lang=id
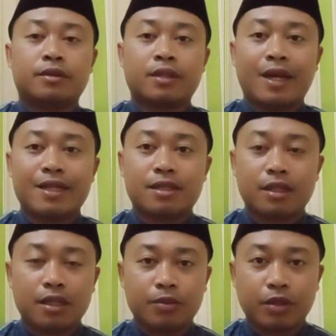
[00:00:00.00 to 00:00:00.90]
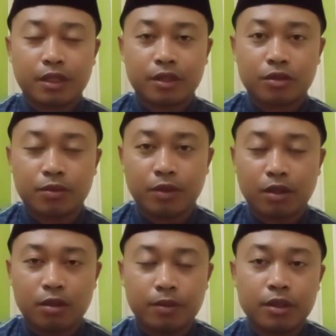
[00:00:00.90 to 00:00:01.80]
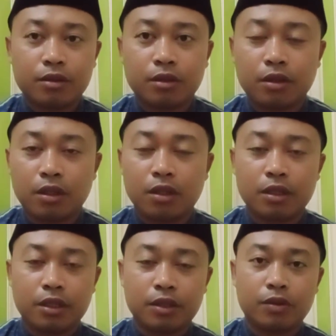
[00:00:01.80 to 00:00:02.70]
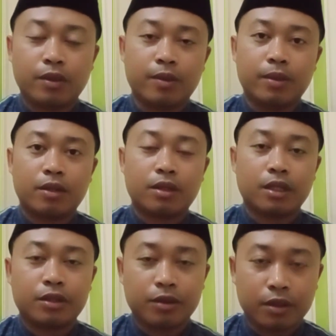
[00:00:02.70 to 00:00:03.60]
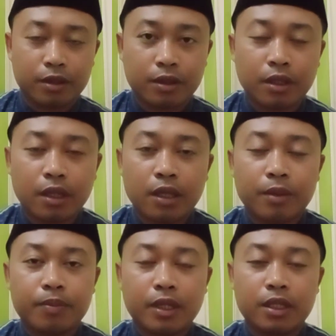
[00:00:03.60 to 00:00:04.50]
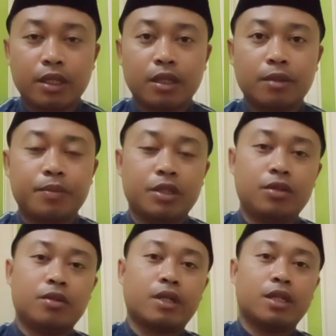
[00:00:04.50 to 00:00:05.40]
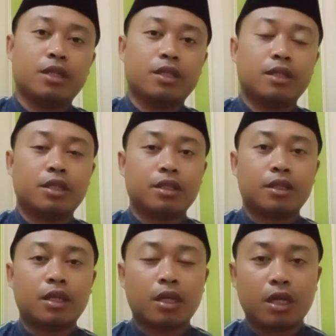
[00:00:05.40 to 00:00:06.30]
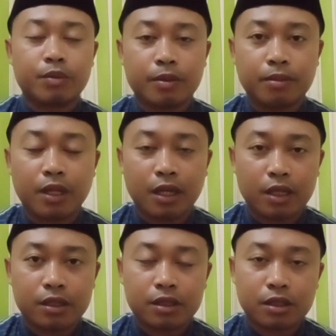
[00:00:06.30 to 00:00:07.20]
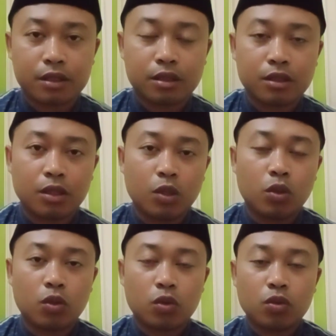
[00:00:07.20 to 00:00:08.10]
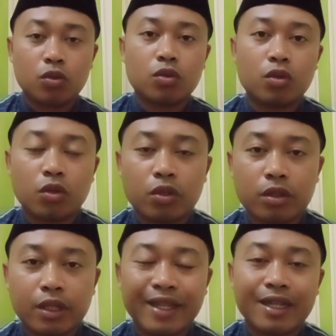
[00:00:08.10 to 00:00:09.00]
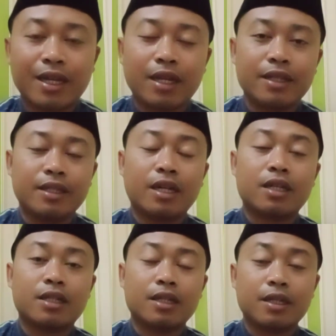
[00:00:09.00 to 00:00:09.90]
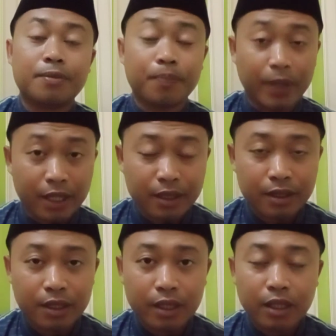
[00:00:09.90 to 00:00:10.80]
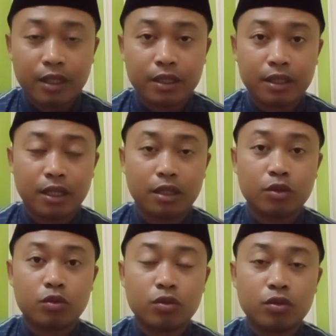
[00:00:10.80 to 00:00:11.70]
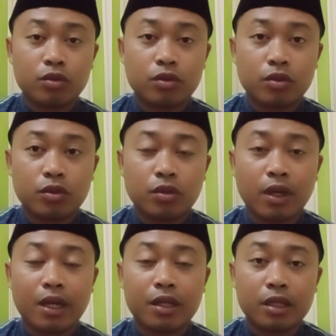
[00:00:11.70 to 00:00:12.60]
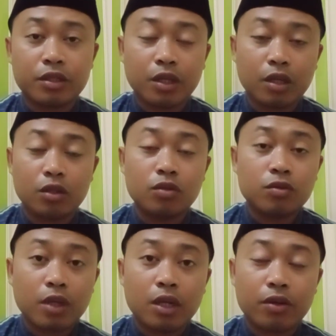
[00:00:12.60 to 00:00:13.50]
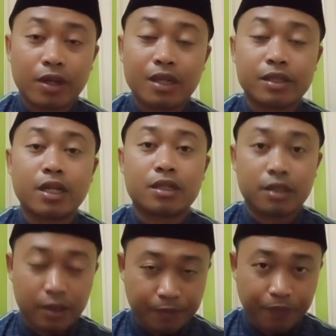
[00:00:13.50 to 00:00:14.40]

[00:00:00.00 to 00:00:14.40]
Assalamualaikum warahmatullahi wabarakatuh. Pada video kali ini kita akan membahas rukun nikah yang keempat yaitu adanya dua orang saksi.